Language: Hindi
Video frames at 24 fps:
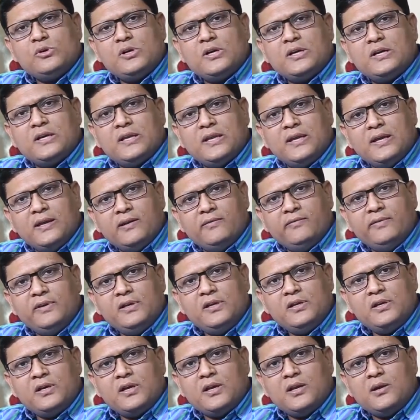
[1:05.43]
का
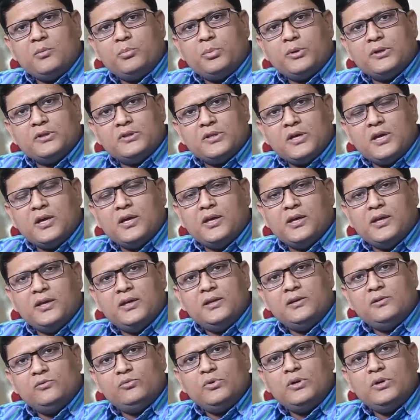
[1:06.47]
क्रियान्वयन करना पड़ता है